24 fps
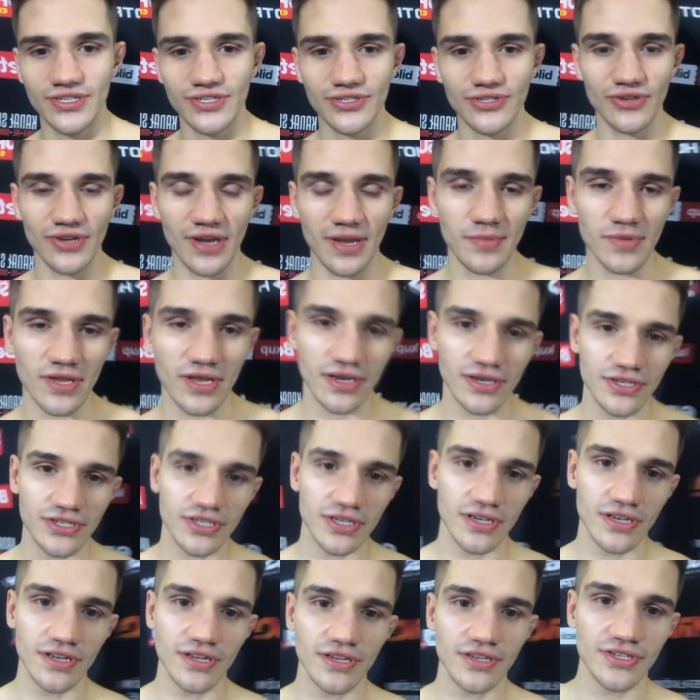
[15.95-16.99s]
co na mnie
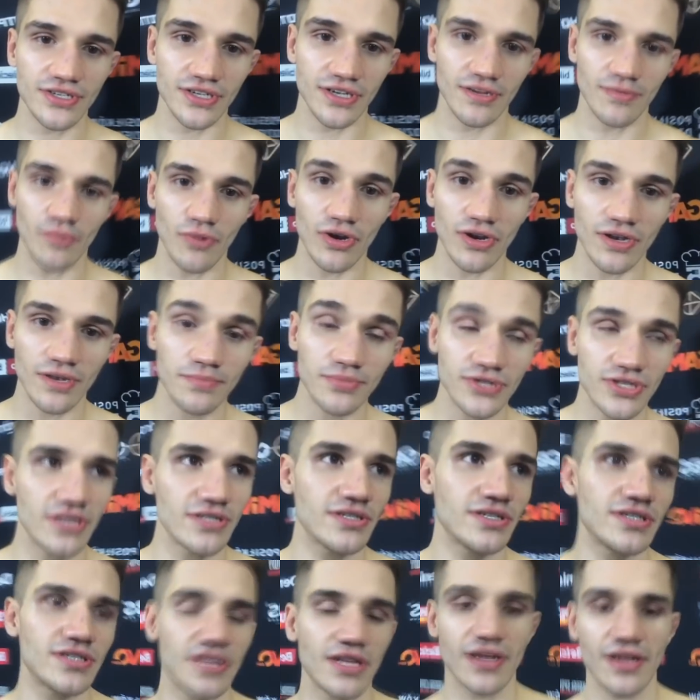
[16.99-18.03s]
liczyli, że mogli
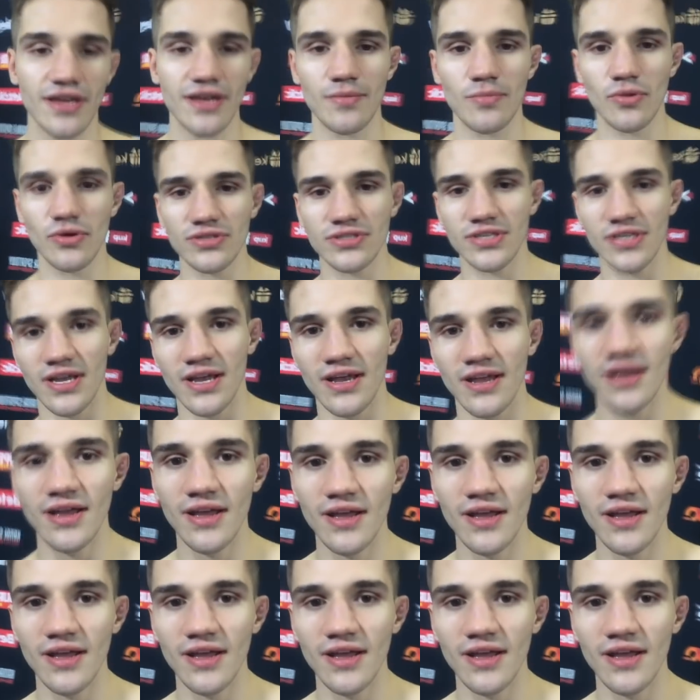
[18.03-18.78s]
przeżyć takie emocje.